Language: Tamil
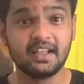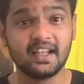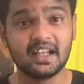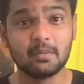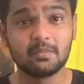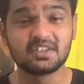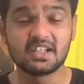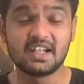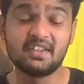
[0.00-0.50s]

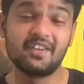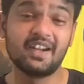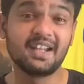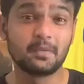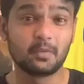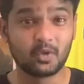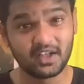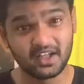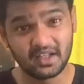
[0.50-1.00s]
என்ன மச்சா நீ
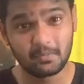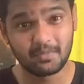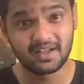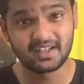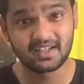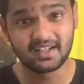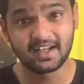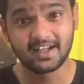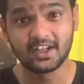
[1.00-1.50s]
வேலைக்கு போன எல்லாம்
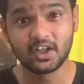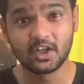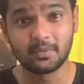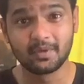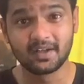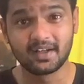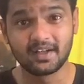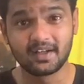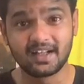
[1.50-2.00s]
மறந்துட்டு கண்டுக்கவே
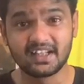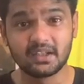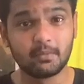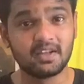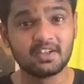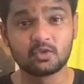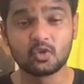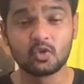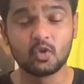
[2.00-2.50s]
மாட்டேன் அந்த
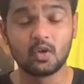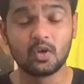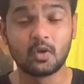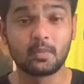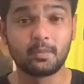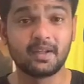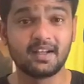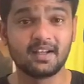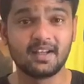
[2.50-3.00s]
மாதிரி
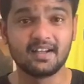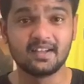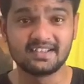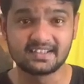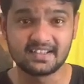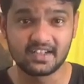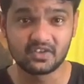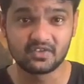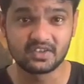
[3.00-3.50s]
சொன்னவங்களோட பேர்லாம்
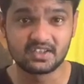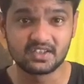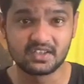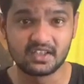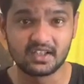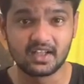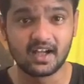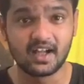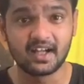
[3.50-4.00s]
லிஸ்ட் எடுத்து வச்சு
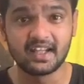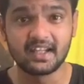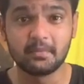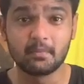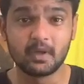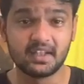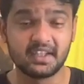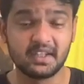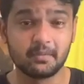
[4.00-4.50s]
காலை
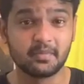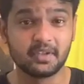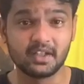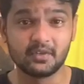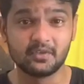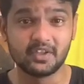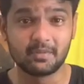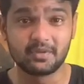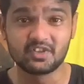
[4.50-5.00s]
மதியம்
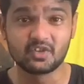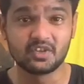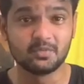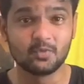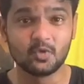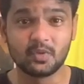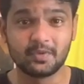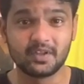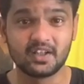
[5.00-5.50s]
இரவு அப்படின்னு சொல்லி
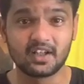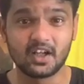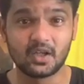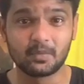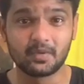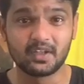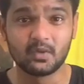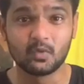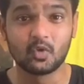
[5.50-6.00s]
மூணு பேருக்கு
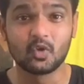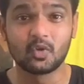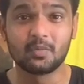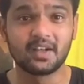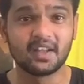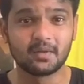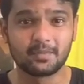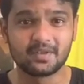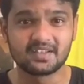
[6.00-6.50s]
கால் பண்ணி ஒரு ஒரு
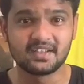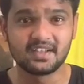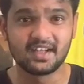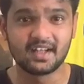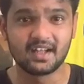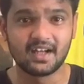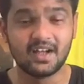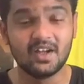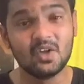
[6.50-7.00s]
மணி நேரம்
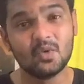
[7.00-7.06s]
பேசிட்டீங்கன்னா